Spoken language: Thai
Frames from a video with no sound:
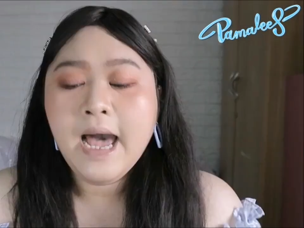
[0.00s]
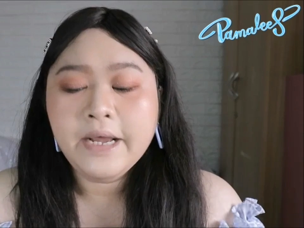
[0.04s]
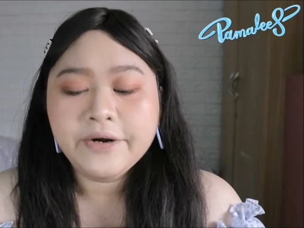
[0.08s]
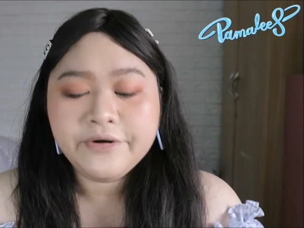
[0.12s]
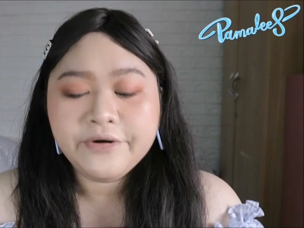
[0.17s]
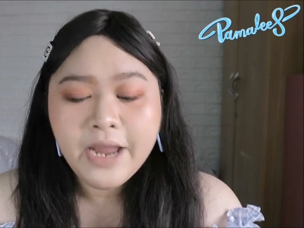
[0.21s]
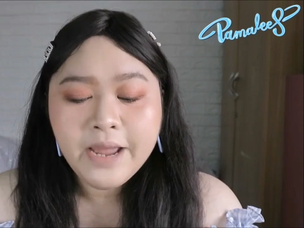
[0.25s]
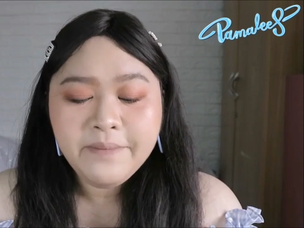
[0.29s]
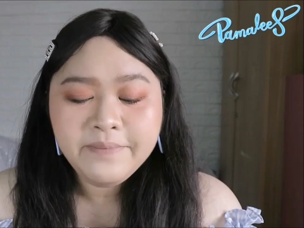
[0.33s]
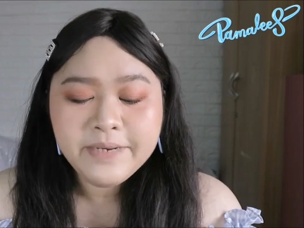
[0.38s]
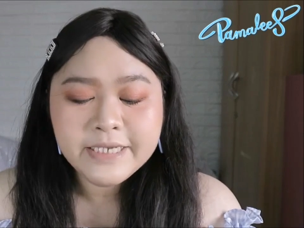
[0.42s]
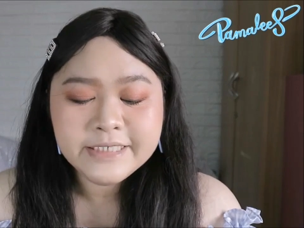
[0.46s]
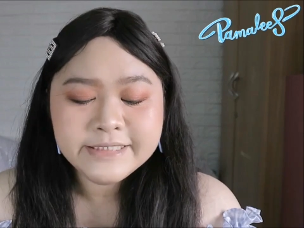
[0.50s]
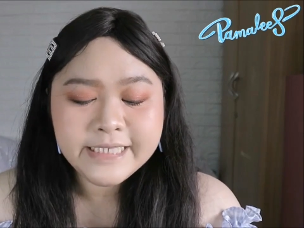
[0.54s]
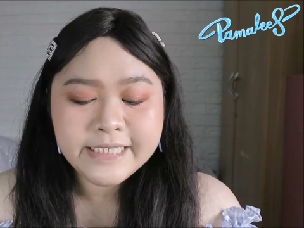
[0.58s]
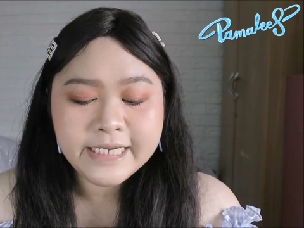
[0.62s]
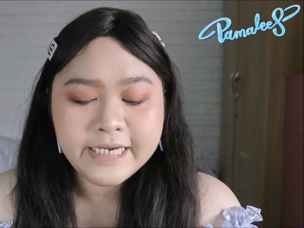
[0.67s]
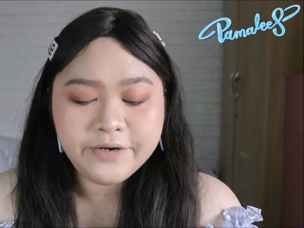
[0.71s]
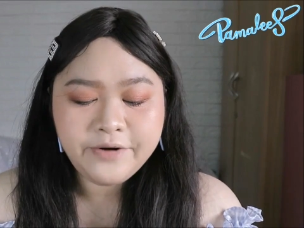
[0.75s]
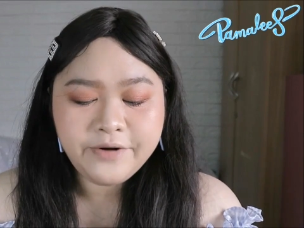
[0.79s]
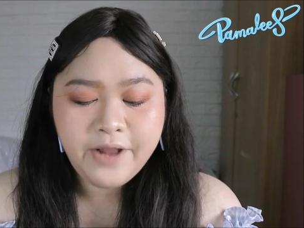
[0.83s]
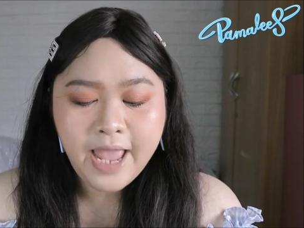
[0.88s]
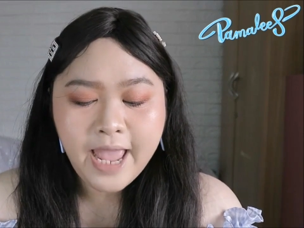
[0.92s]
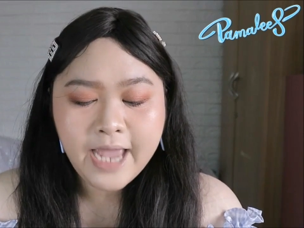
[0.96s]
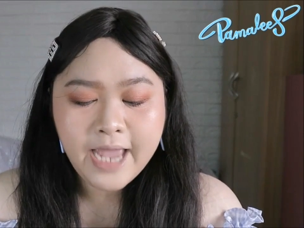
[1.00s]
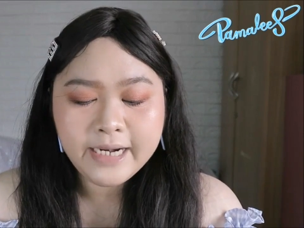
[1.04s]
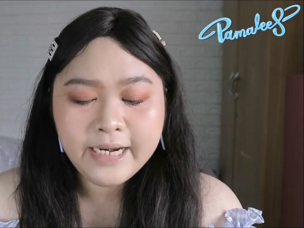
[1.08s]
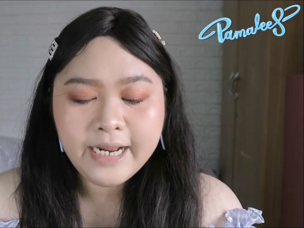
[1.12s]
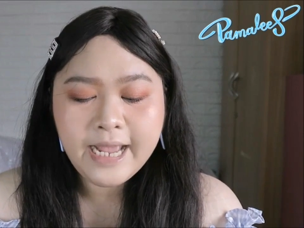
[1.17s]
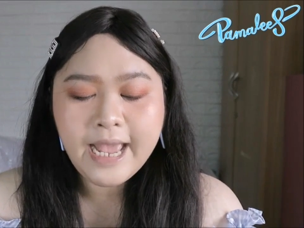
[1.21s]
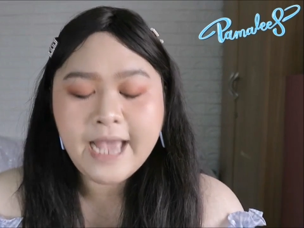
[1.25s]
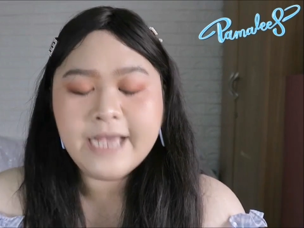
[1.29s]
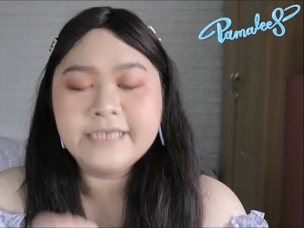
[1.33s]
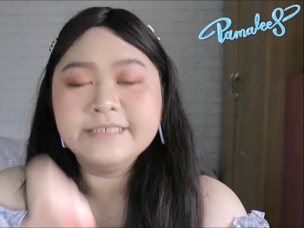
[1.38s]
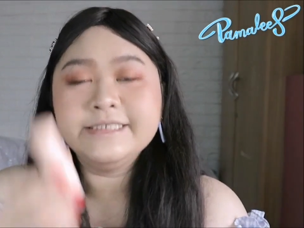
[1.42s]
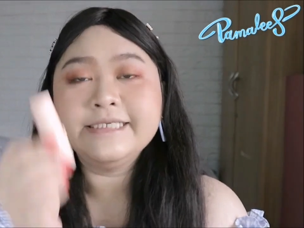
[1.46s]
เริ่มที่สีแรก
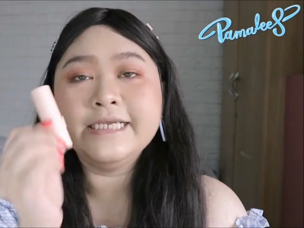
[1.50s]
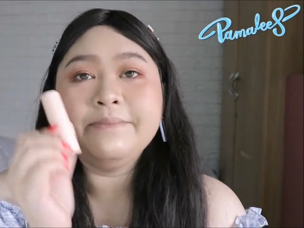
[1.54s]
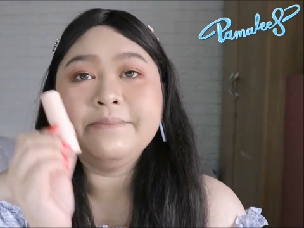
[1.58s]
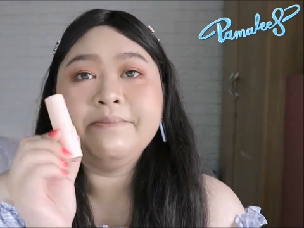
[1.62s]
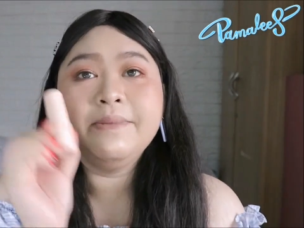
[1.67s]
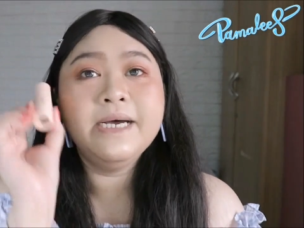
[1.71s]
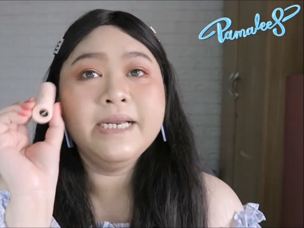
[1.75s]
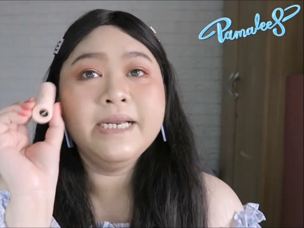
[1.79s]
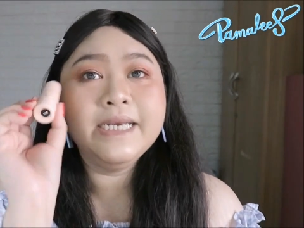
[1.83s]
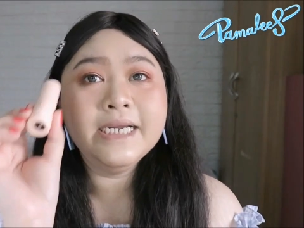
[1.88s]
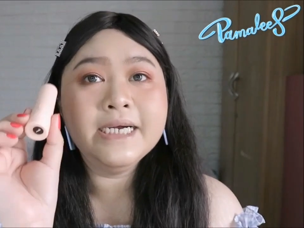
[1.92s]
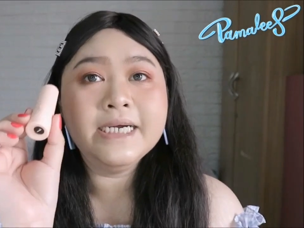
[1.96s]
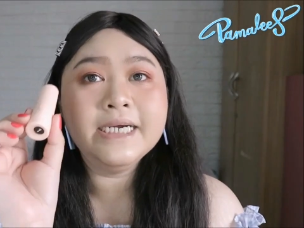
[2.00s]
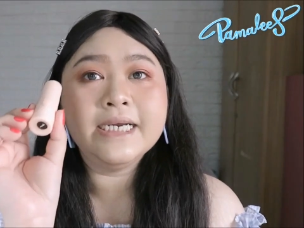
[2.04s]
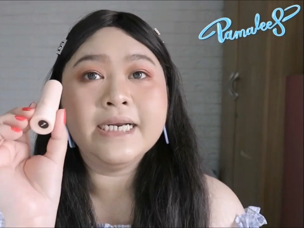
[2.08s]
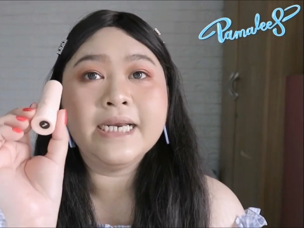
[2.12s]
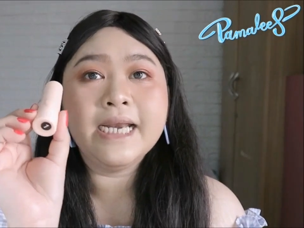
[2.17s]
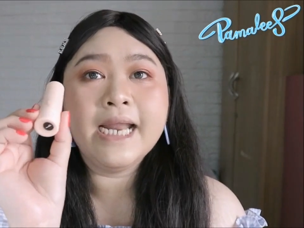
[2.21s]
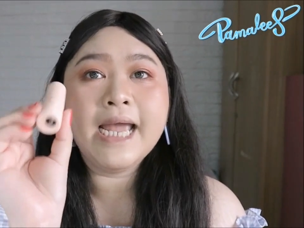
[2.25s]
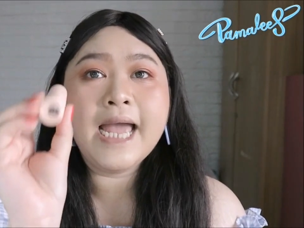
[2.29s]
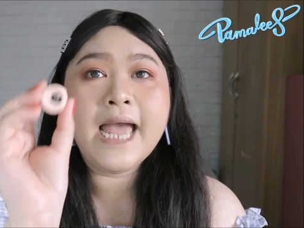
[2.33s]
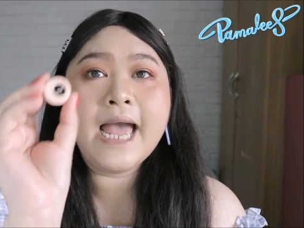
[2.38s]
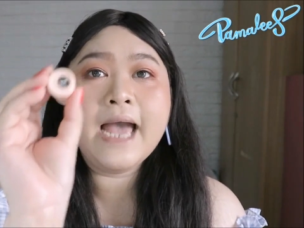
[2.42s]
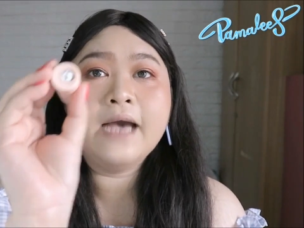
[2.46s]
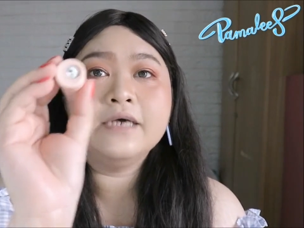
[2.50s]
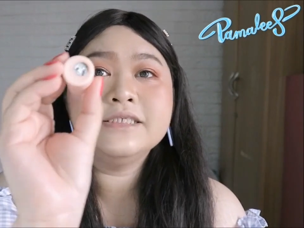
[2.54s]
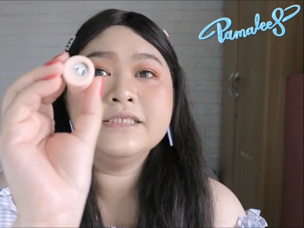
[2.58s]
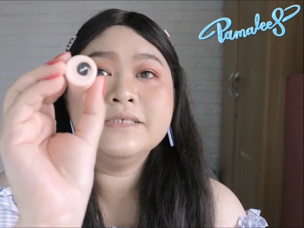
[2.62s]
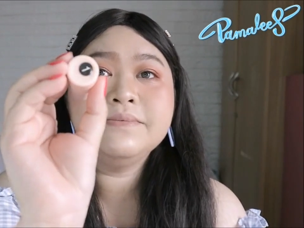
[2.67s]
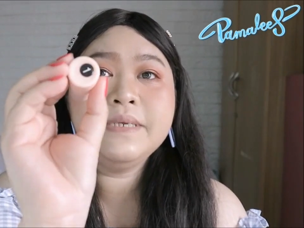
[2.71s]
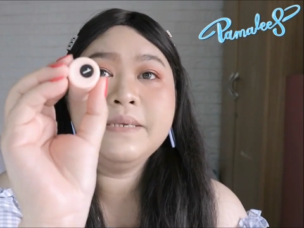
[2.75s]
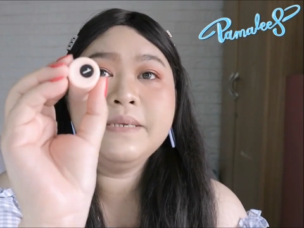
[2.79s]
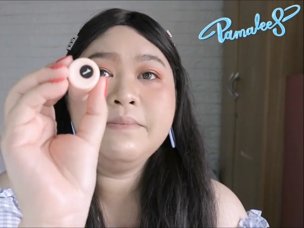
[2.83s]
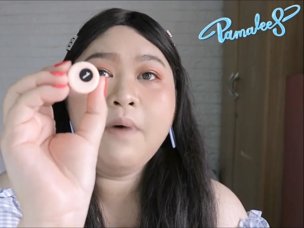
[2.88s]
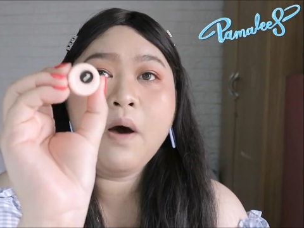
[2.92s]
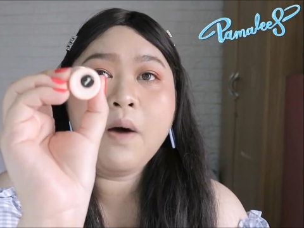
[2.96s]
นะคะสีเบอร์1นะคะเขาจะ
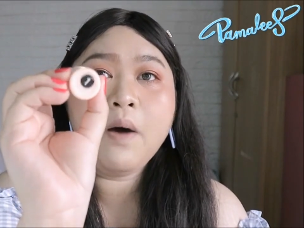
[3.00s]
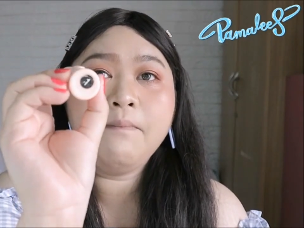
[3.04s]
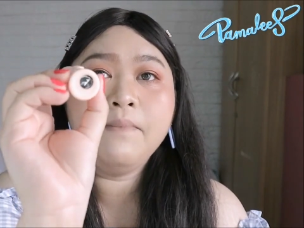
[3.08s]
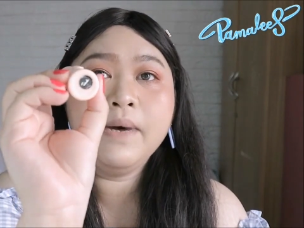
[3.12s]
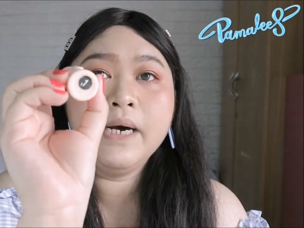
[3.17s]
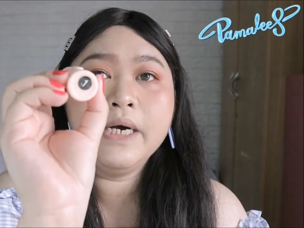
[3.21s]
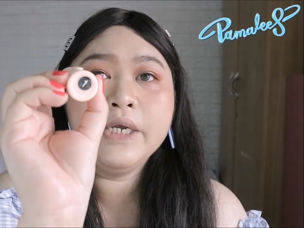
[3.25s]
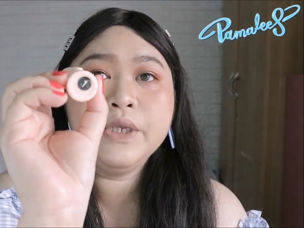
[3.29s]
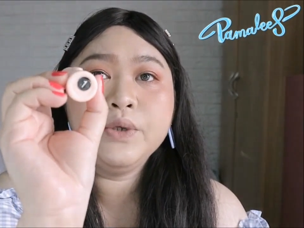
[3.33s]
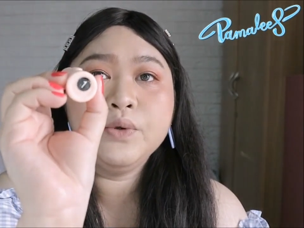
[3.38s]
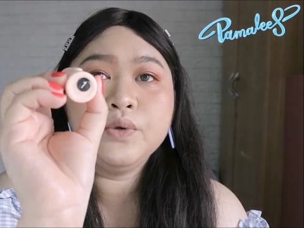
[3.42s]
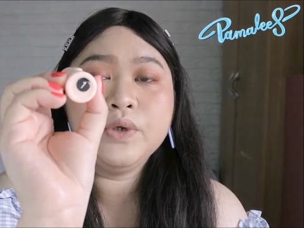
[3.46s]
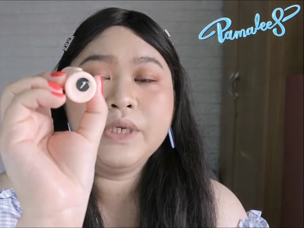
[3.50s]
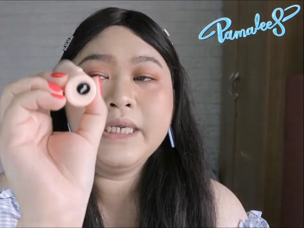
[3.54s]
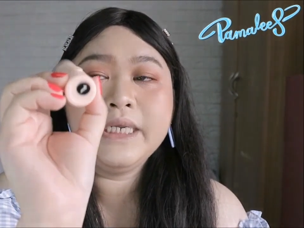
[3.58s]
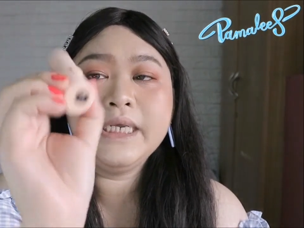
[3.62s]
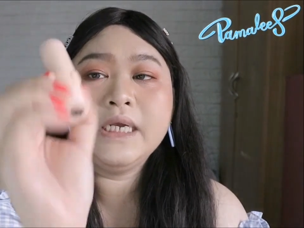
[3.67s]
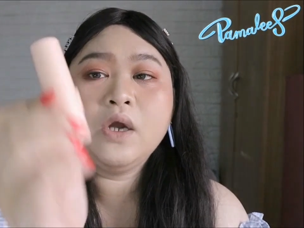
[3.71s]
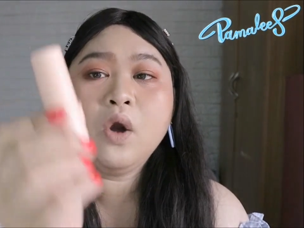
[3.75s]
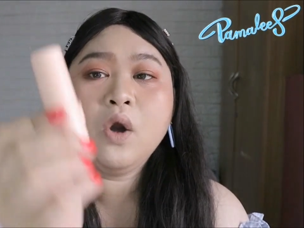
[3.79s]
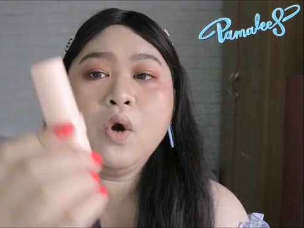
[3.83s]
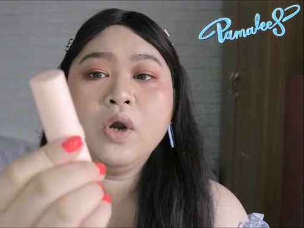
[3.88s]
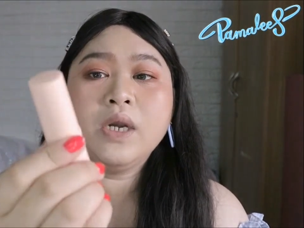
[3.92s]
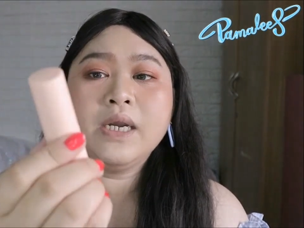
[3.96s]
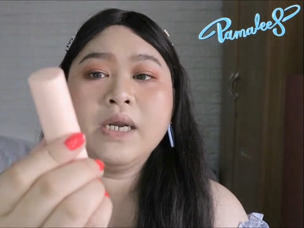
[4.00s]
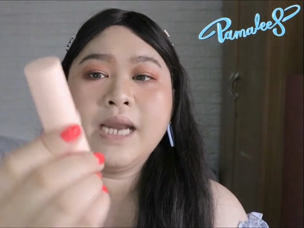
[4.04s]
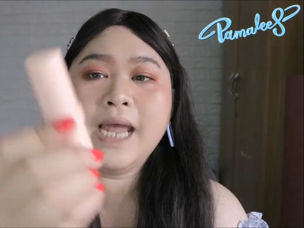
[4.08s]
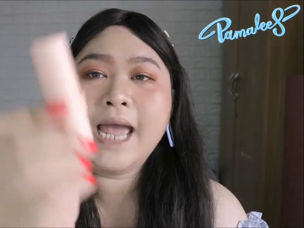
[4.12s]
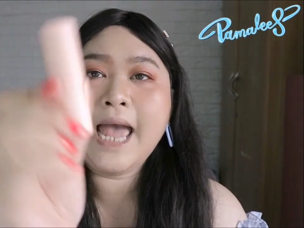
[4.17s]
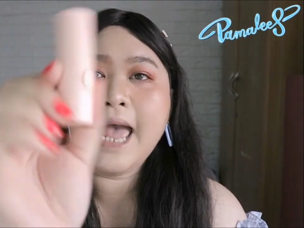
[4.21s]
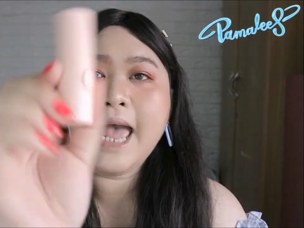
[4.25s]
มีบอกเบอร์อยู่ที่ก้นนะ